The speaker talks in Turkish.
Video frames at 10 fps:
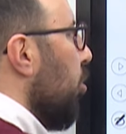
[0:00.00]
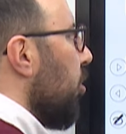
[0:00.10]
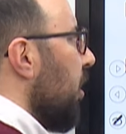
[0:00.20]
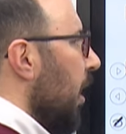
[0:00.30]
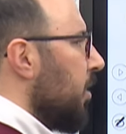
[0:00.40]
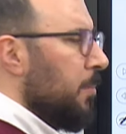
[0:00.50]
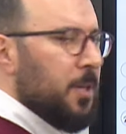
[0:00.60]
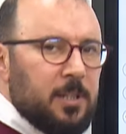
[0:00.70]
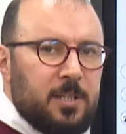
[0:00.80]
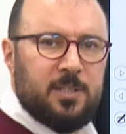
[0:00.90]
Türk siyasi
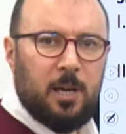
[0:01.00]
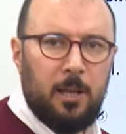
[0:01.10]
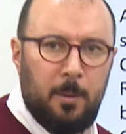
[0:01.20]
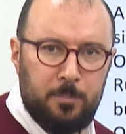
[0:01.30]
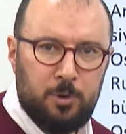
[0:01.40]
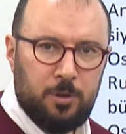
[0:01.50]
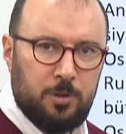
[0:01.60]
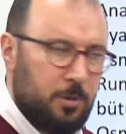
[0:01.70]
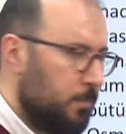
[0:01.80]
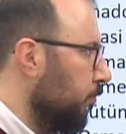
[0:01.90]
birliği
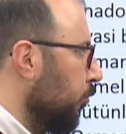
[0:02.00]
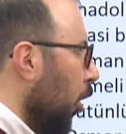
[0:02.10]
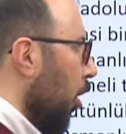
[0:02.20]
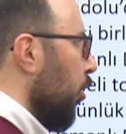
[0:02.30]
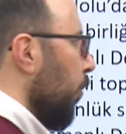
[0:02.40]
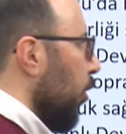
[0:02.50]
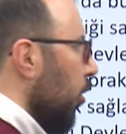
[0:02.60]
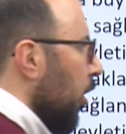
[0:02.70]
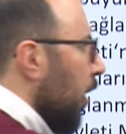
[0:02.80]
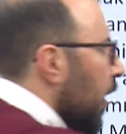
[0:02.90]
sağlanmıştır. Doğru mu?